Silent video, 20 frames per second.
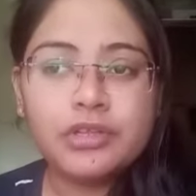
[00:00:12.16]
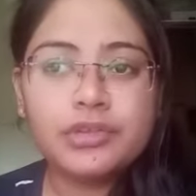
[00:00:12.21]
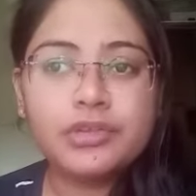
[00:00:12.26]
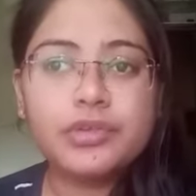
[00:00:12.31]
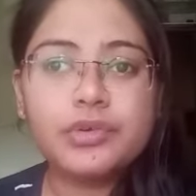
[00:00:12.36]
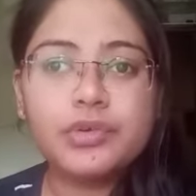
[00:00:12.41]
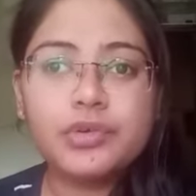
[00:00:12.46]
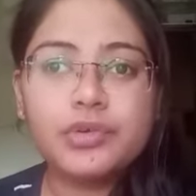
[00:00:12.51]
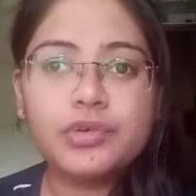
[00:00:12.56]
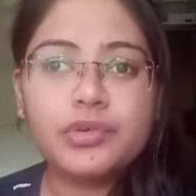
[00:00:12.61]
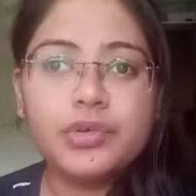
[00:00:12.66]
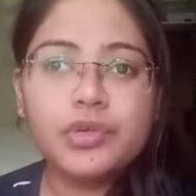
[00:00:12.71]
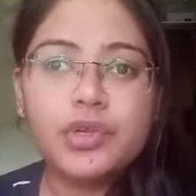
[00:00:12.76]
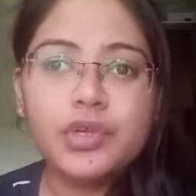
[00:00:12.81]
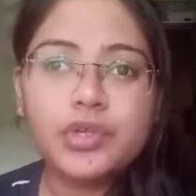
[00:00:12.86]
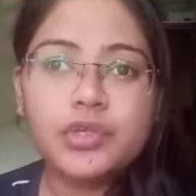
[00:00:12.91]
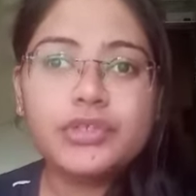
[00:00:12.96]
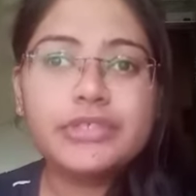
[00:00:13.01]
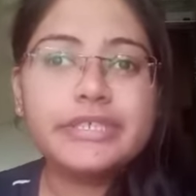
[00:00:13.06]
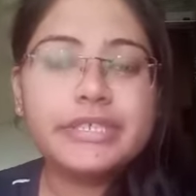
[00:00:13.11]
तो
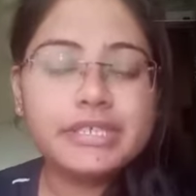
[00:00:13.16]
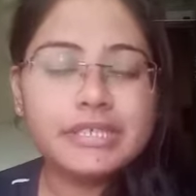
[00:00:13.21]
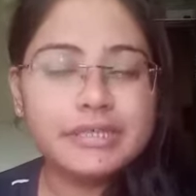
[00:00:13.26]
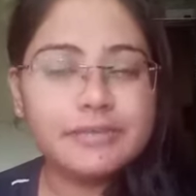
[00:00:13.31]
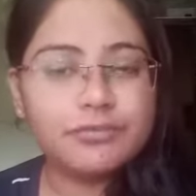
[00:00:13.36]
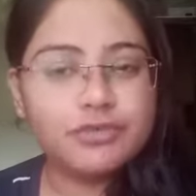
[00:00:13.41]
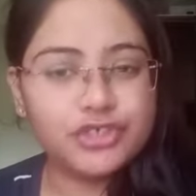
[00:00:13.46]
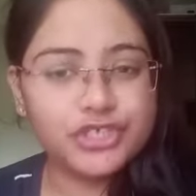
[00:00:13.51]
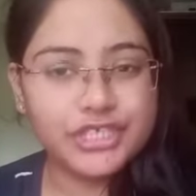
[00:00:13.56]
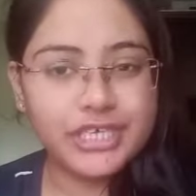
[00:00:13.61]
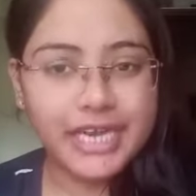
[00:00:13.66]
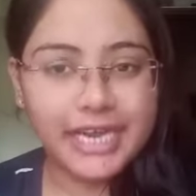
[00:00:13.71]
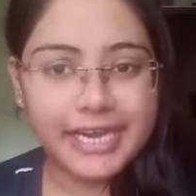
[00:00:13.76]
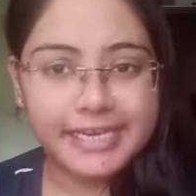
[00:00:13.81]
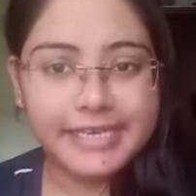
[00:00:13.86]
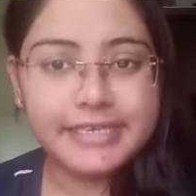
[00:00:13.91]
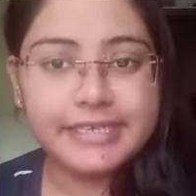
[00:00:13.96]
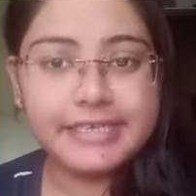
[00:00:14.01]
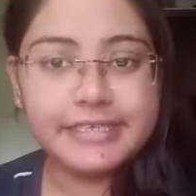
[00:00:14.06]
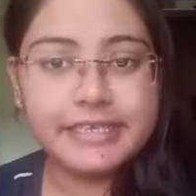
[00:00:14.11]
तो सर ने मुझे
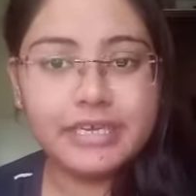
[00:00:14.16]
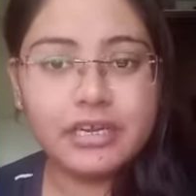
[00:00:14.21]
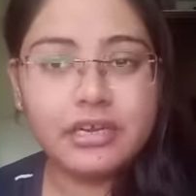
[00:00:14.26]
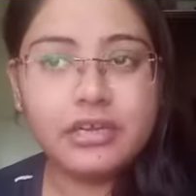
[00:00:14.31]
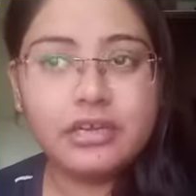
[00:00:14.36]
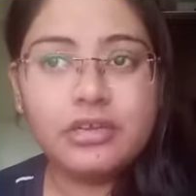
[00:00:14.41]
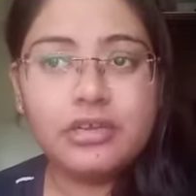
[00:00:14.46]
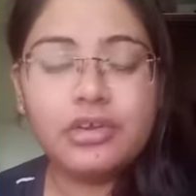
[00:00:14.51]
गाइड किया